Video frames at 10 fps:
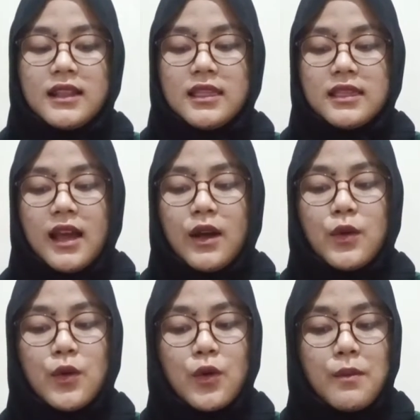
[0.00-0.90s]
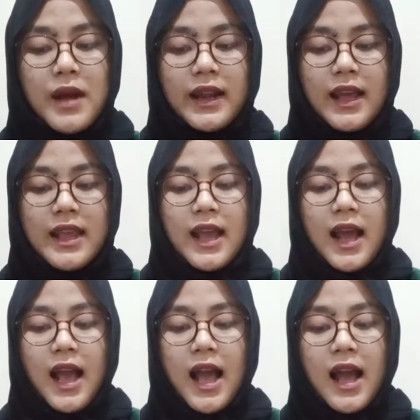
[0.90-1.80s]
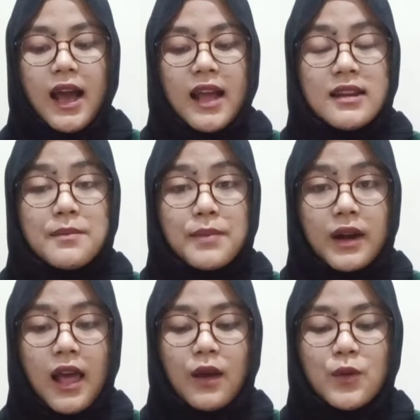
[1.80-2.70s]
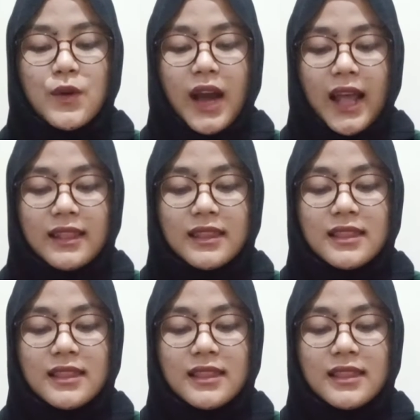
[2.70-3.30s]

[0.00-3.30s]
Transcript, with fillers: tentang hukum mana yang akan diberlakukan,